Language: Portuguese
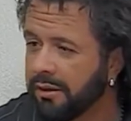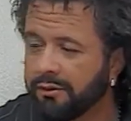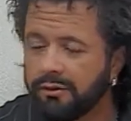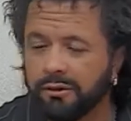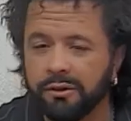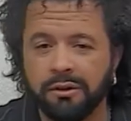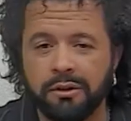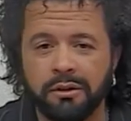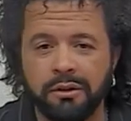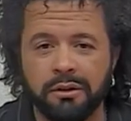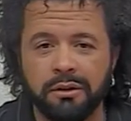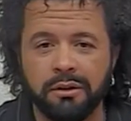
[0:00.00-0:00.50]

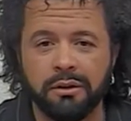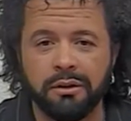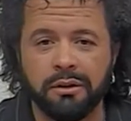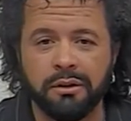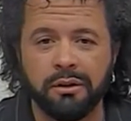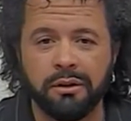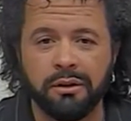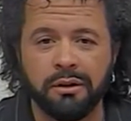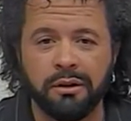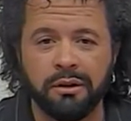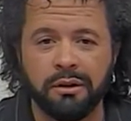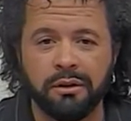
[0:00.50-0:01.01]

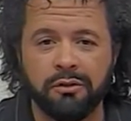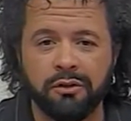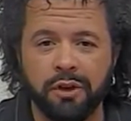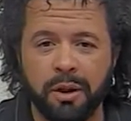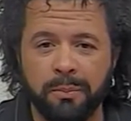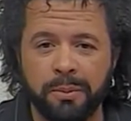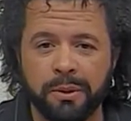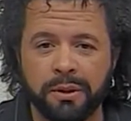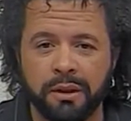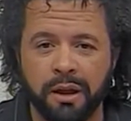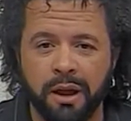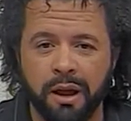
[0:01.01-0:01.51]
de, de
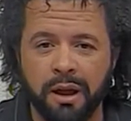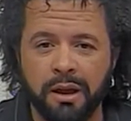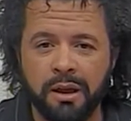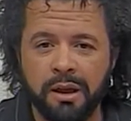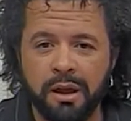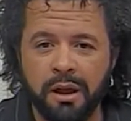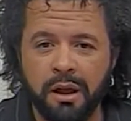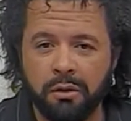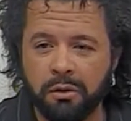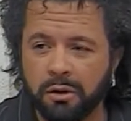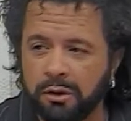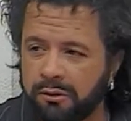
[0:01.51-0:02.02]
apitar.
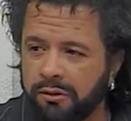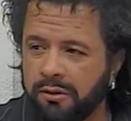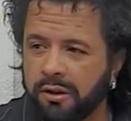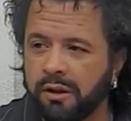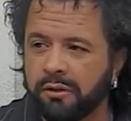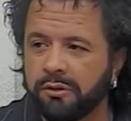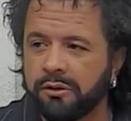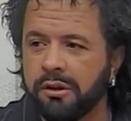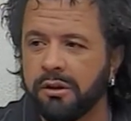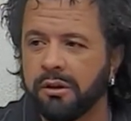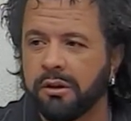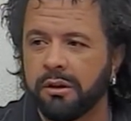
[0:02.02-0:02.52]
Agora, você
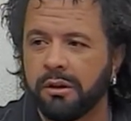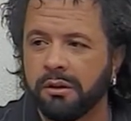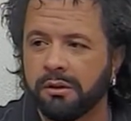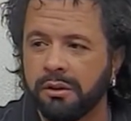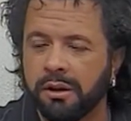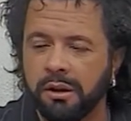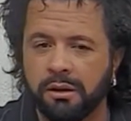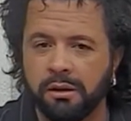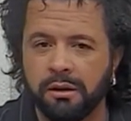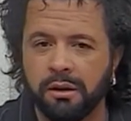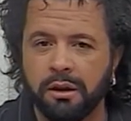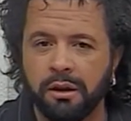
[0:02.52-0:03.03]
acha que
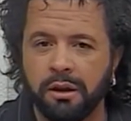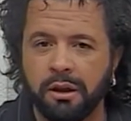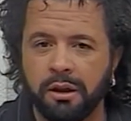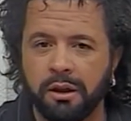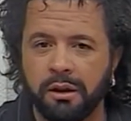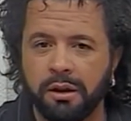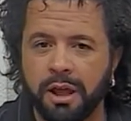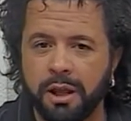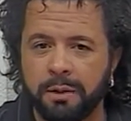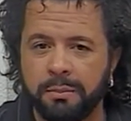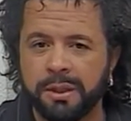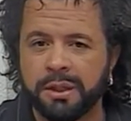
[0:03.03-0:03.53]

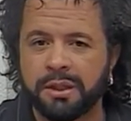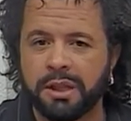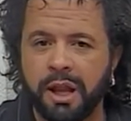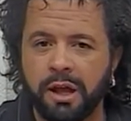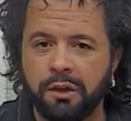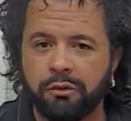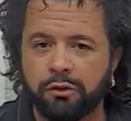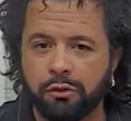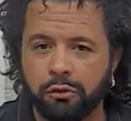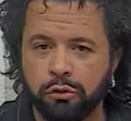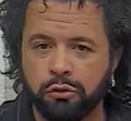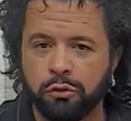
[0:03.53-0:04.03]
na, na
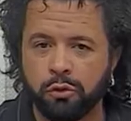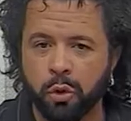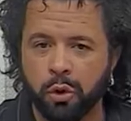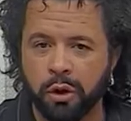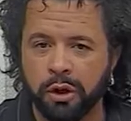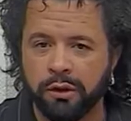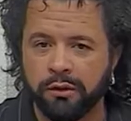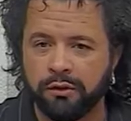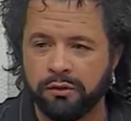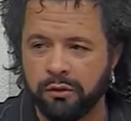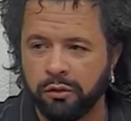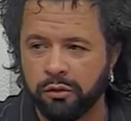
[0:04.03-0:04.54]
arbitragem dos
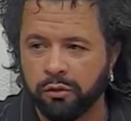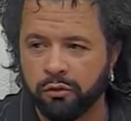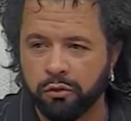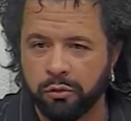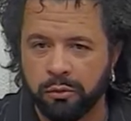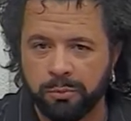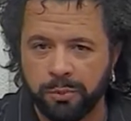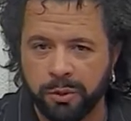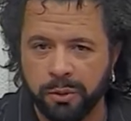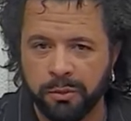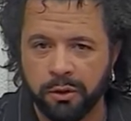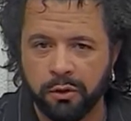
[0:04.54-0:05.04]
dois,
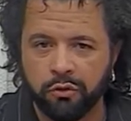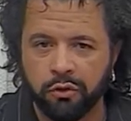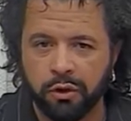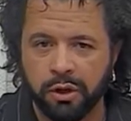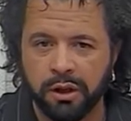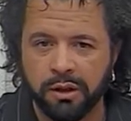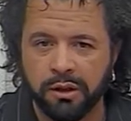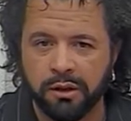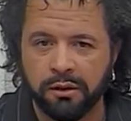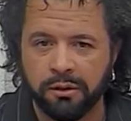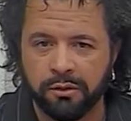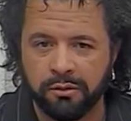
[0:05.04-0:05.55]
primeiro,
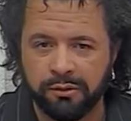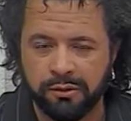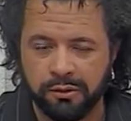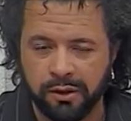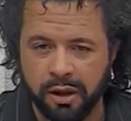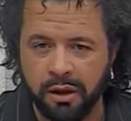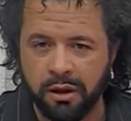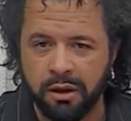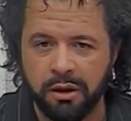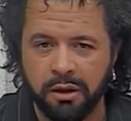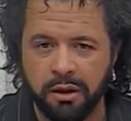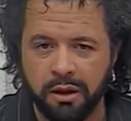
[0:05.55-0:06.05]
Jolê,
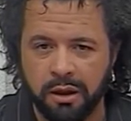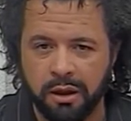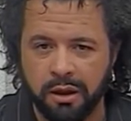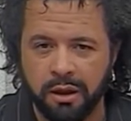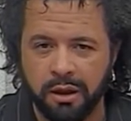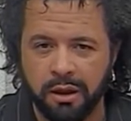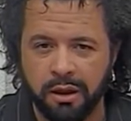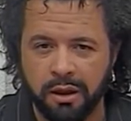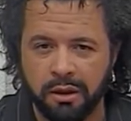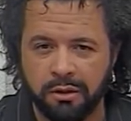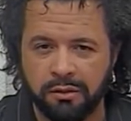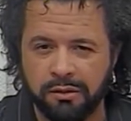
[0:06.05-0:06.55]
tem,
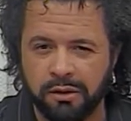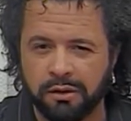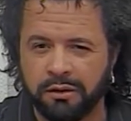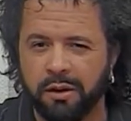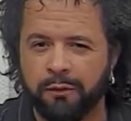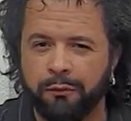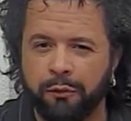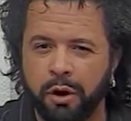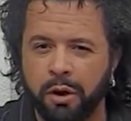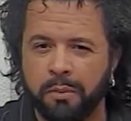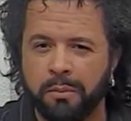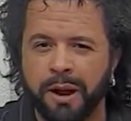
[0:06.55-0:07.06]
é, de
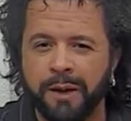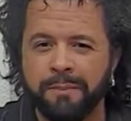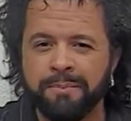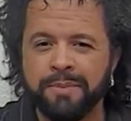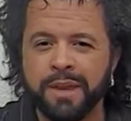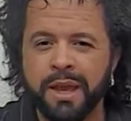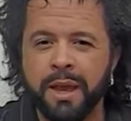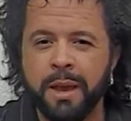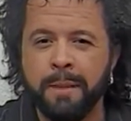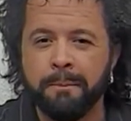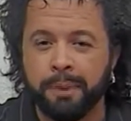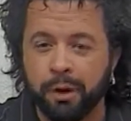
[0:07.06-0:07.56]
certa forma,
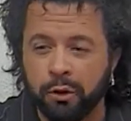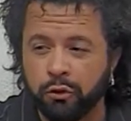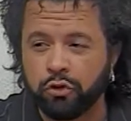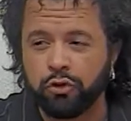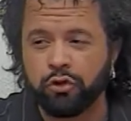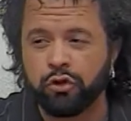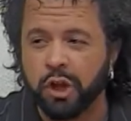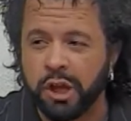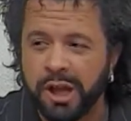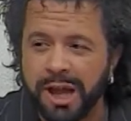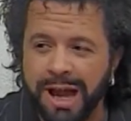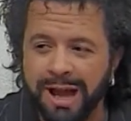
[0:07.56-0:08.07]

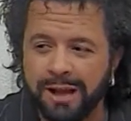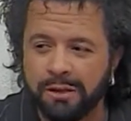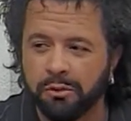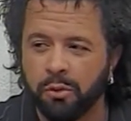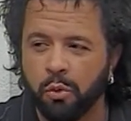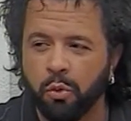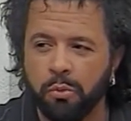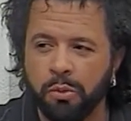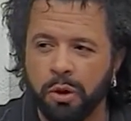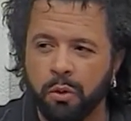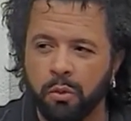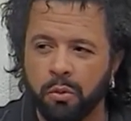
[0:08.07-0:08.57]
prejudicado em
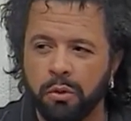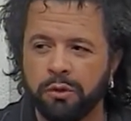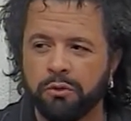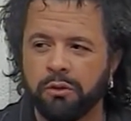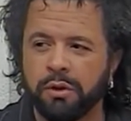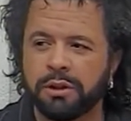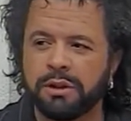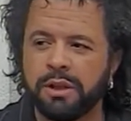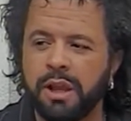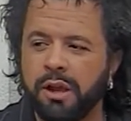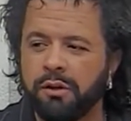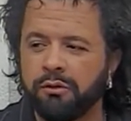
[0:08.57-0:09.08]
alguma
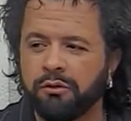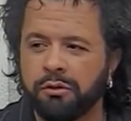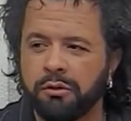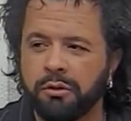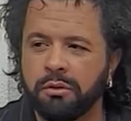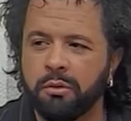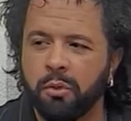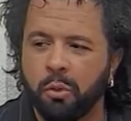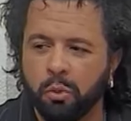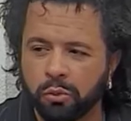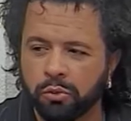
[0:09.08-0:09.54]
coisa o Atlético não?